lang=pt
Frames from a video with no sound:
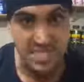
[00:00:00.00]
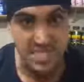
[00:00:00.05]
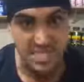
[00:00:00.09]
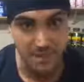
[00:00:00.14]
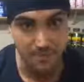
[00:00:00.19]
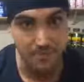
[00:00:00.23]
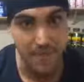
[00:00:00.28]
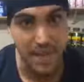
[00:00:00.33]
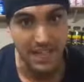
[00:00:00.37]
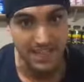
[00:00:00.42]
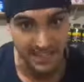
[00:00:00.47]

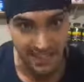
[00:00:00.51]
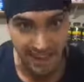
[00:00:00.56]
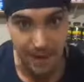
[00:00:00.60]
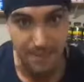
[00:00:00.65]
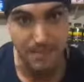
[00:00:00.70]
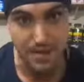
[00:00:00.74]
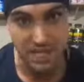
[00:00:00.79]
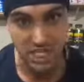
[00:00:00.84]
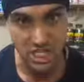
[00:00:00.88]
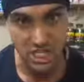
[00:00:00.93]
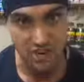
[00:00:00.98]

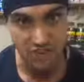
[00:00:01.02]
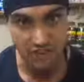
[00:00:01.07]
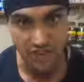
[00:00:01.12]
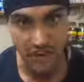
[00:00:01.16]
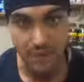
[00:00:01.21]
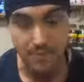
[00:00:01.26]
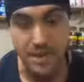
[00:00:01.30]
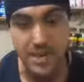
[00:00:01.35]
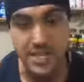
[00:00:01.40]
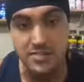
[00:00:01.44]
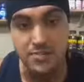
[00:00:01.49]
simetricamente
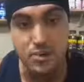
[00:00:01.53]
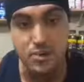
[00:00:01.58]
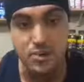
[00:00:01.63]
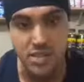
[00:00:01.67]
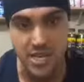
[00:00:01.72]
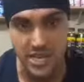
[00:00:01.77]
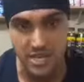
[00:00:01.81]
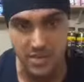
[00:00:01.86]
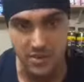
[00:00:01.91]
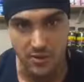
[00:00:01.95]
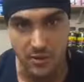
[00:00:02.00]
fica mais
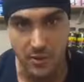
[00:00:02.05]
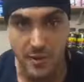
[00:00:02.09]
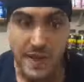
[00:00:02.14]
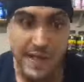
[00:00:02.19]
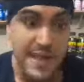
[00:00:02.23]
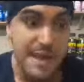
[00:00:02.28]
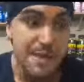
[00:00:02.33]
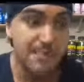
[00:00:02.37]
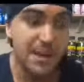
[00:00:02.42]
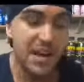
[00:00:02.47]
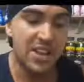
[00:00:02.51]
bonito.
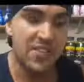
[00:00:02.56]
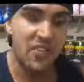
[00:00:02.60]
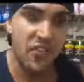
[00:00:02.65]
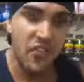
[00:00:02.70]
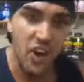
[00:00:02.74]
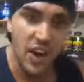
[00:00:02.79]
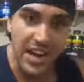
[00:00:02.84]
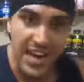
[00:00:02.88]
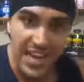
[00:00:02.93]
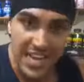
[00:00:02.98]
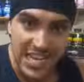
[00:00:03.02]
Mas
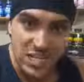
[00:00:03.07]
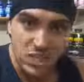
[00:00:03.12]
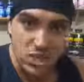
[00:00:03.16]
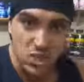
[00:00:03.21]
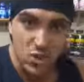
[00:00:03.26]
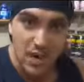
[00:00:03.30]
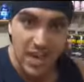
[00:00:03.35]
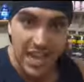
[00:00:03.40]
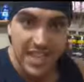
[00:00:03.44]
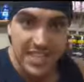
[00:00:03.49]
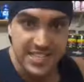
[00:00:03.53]
fora
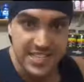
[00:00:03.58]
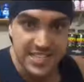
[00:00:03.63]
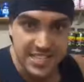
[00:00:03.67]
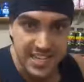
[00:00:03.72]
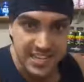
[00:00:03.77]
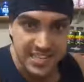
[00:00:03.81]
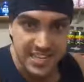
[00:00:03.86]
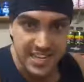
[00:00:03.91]
isso, esses